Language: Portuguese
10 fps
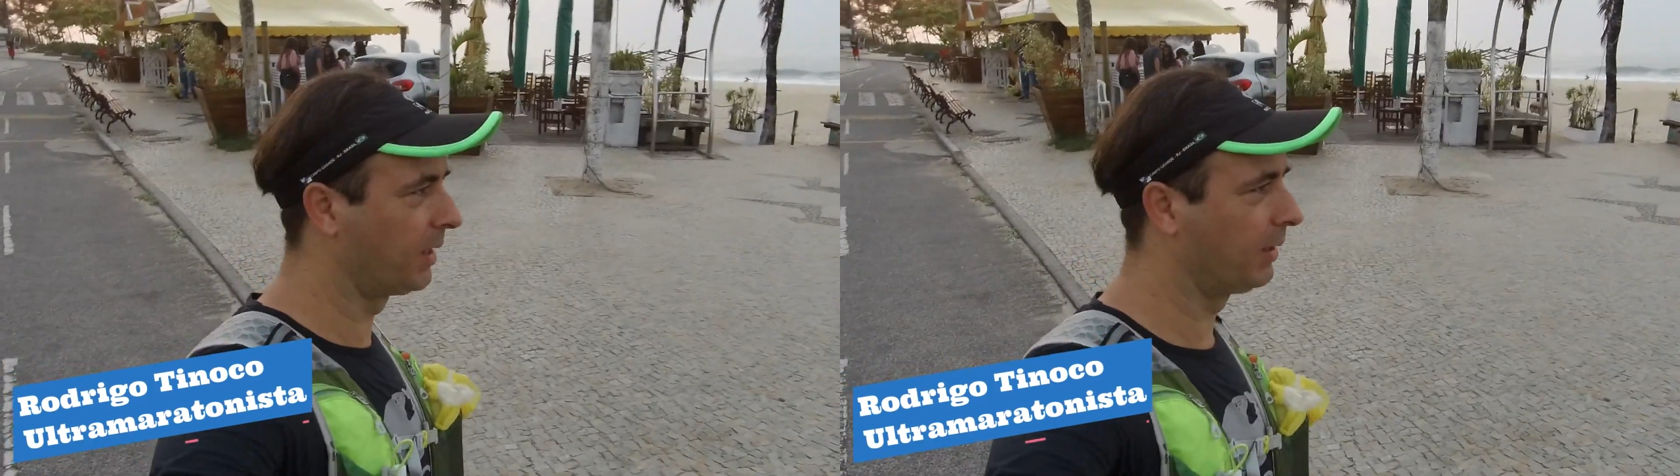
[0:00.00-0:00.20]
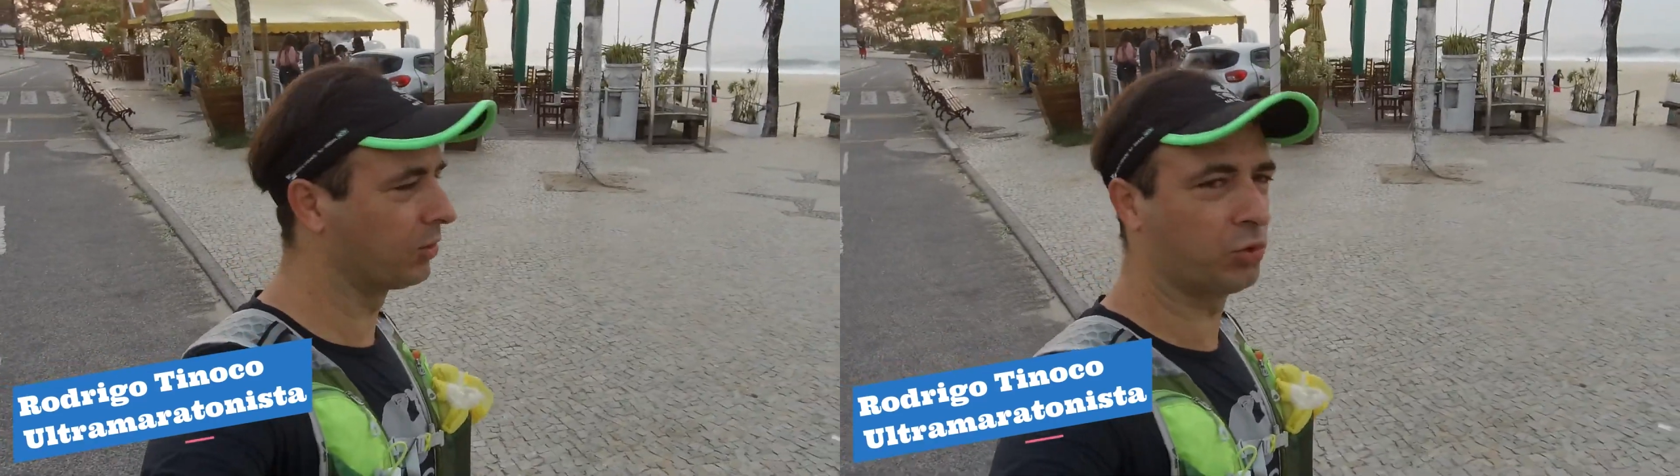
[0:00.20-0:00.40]

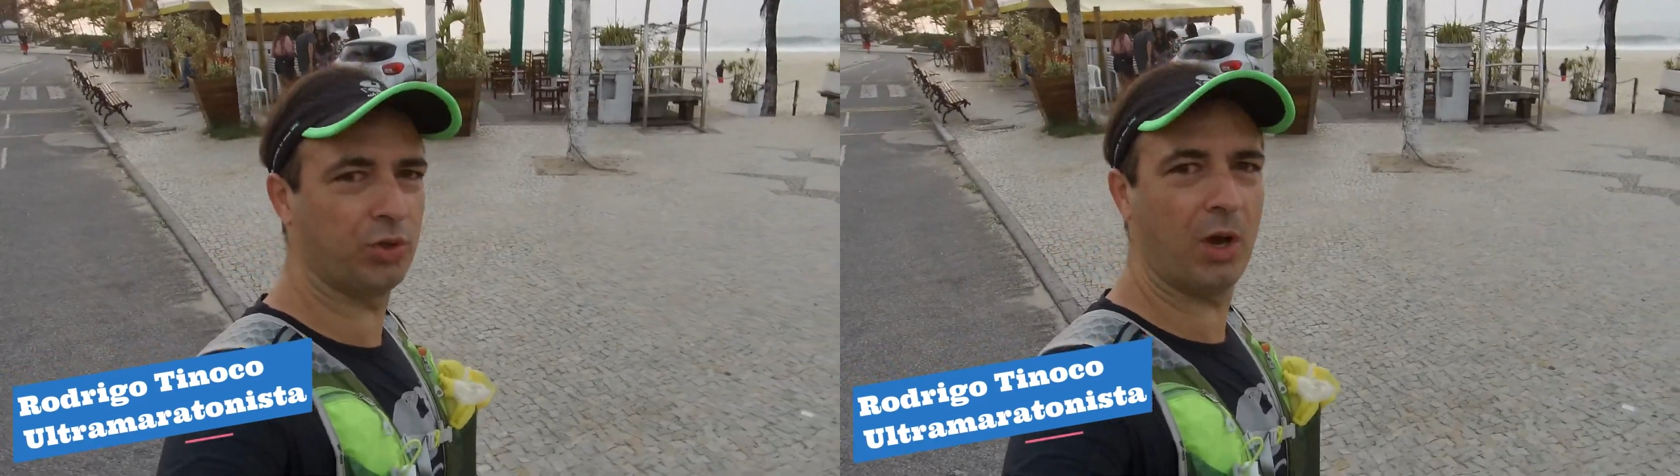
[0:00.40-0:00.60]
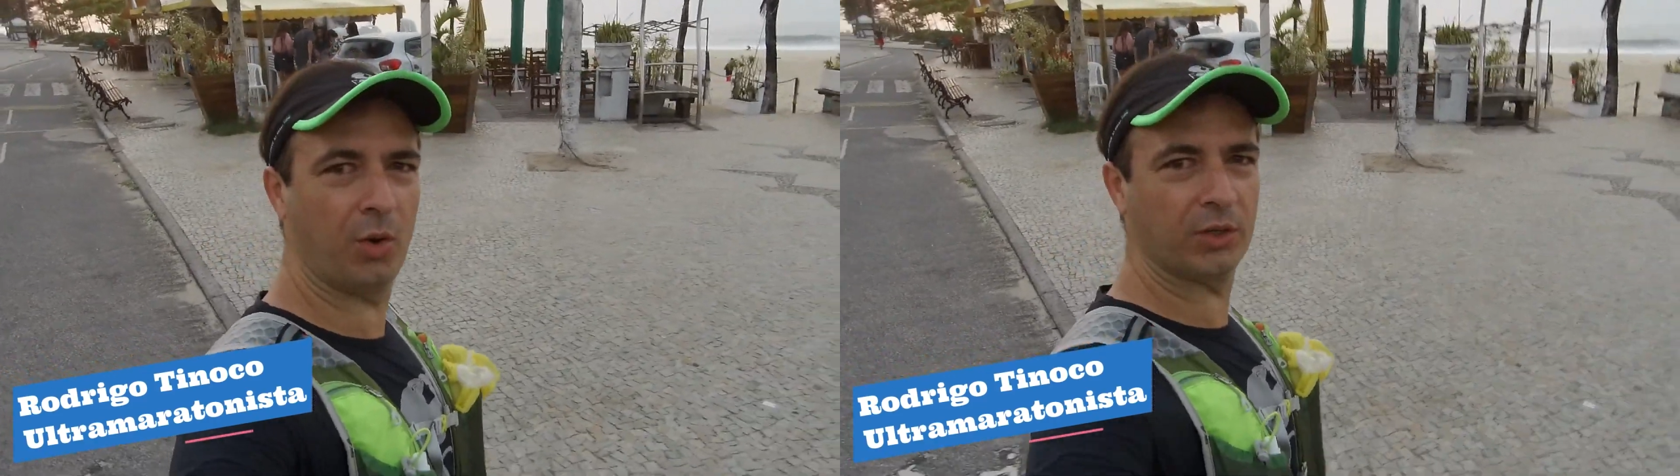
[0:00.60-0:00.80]
E
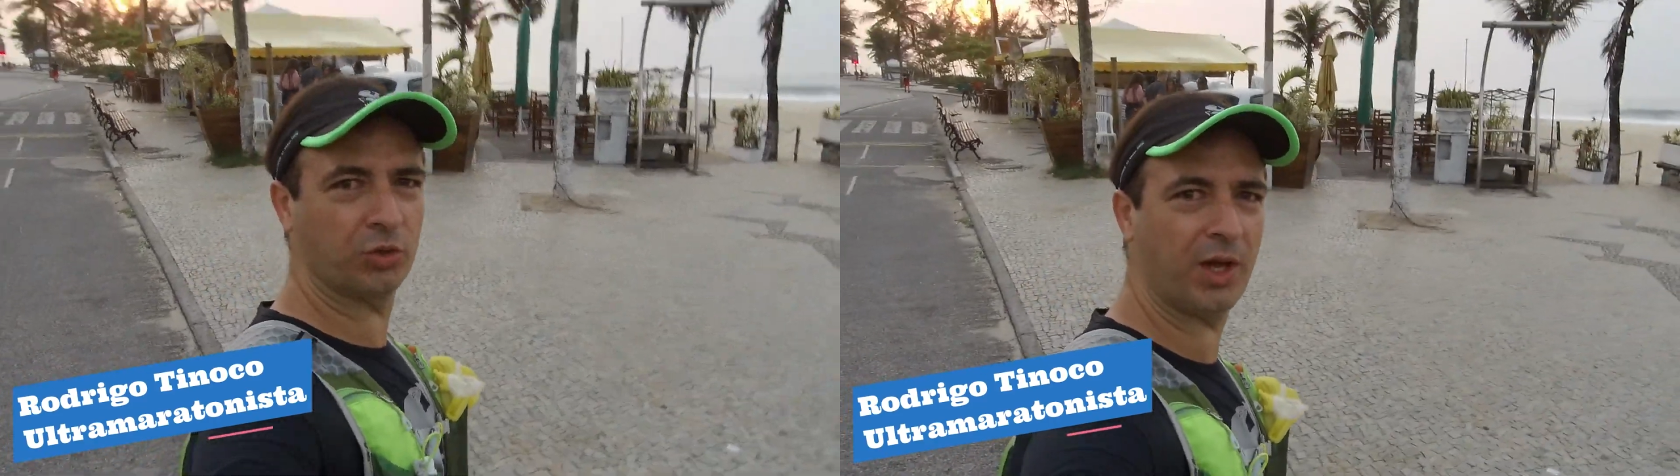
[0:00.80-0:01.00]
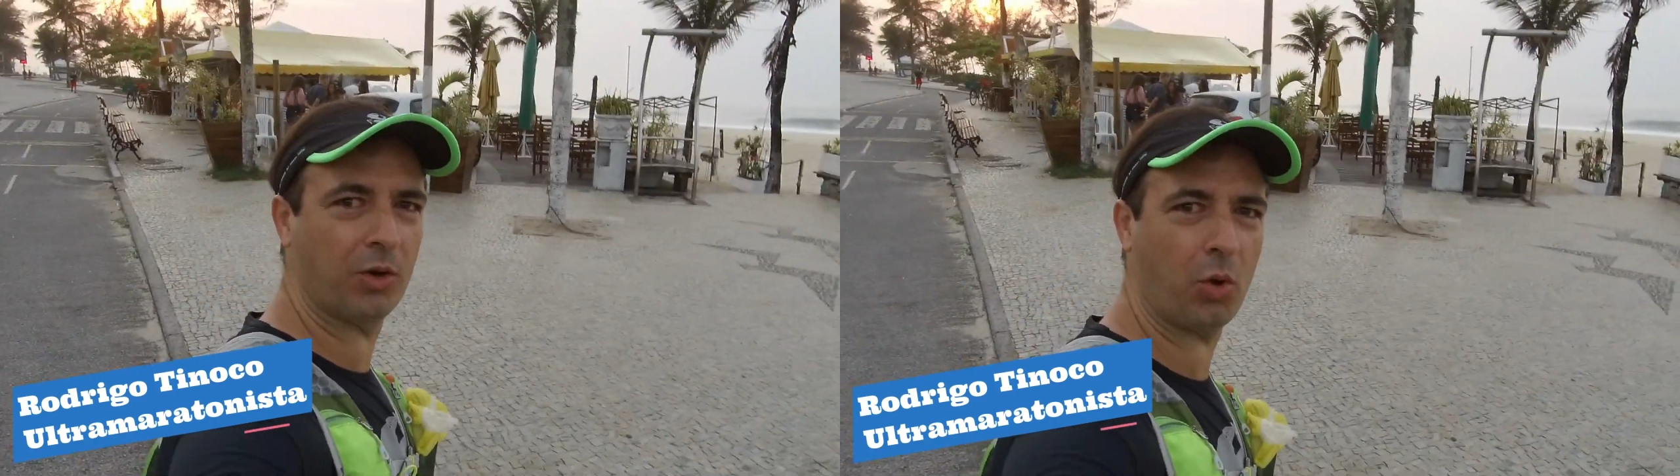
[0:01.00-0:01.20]
toda a honra e
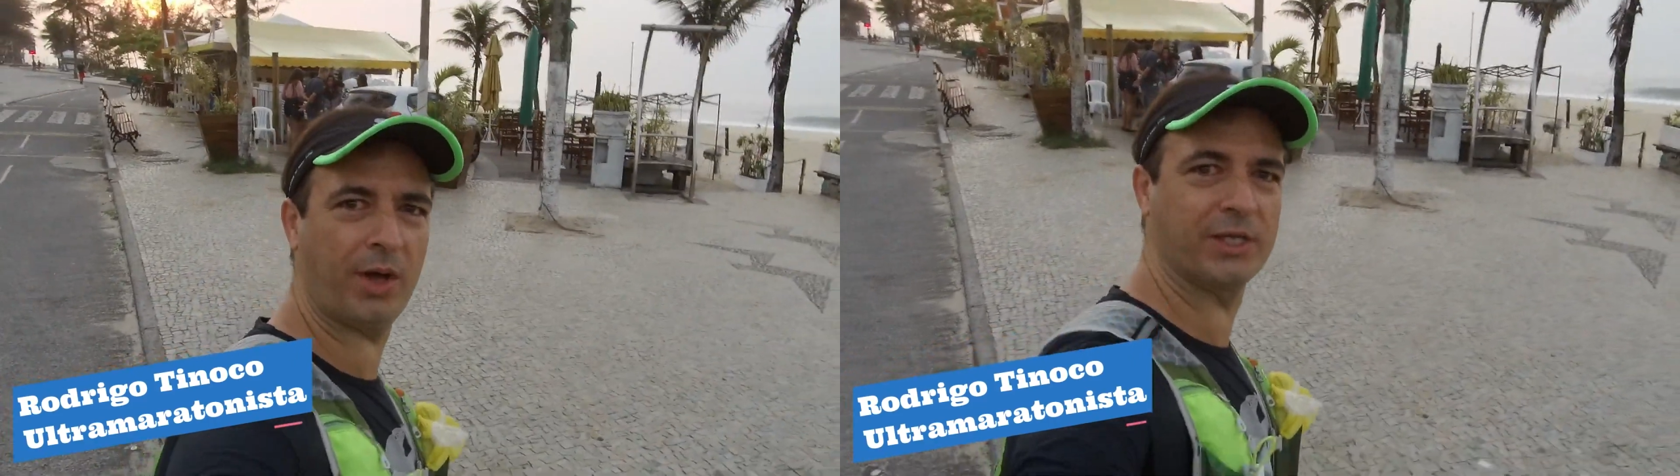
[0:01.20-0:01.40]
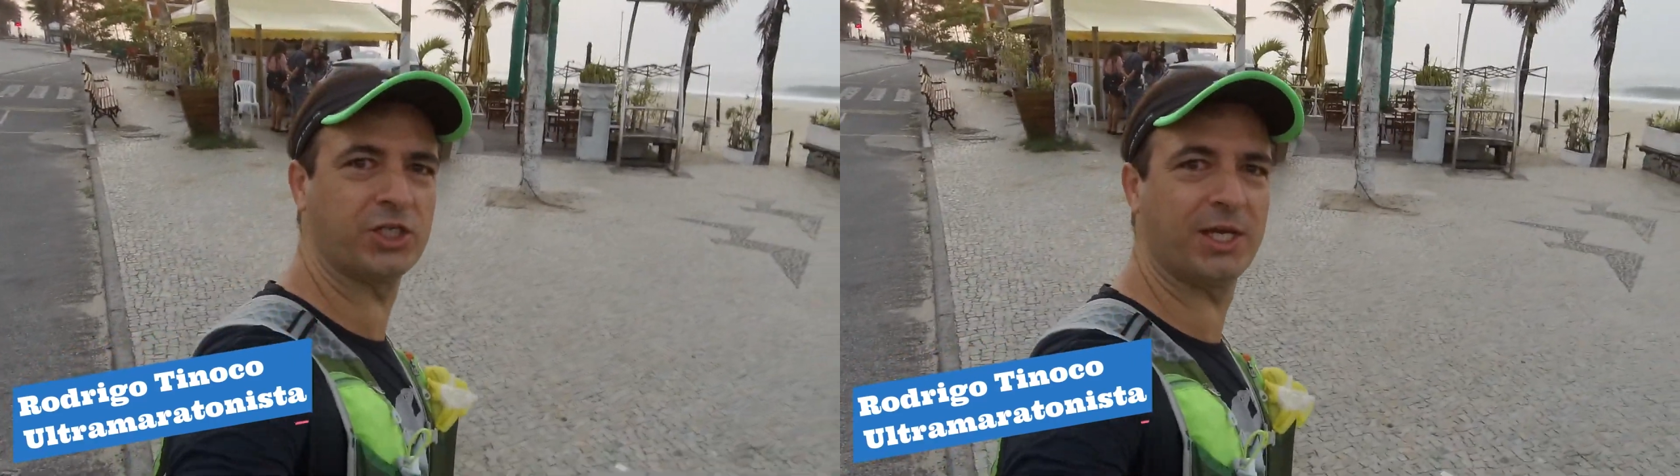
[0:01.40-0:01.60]
toda a
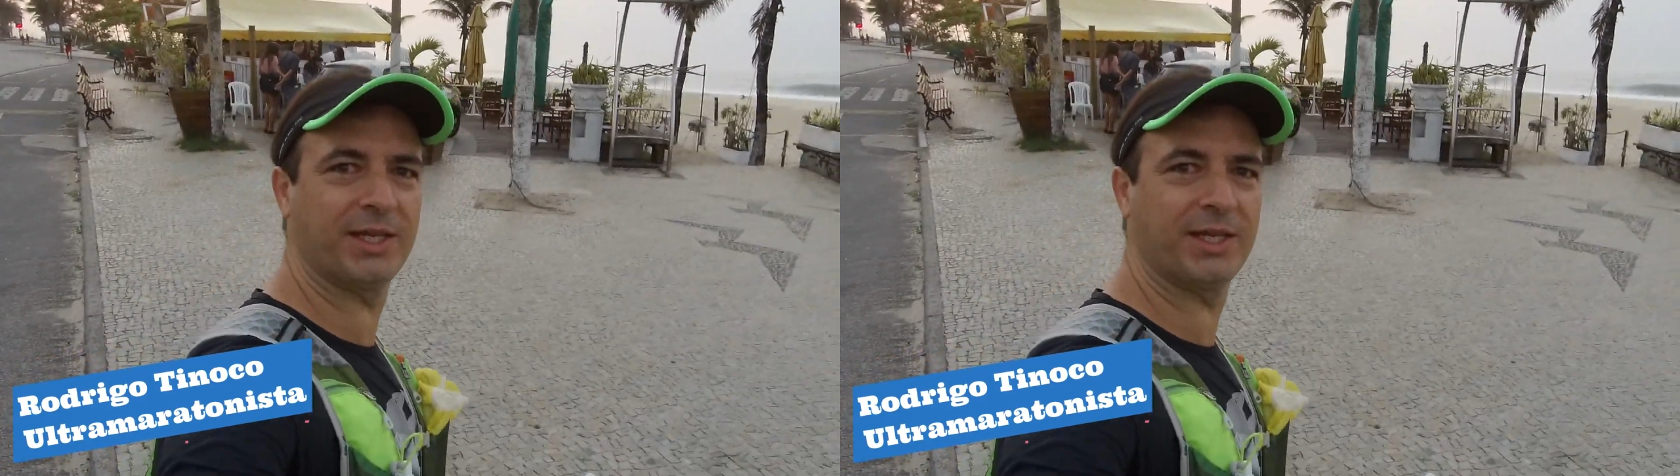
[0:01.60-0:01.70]
glória seja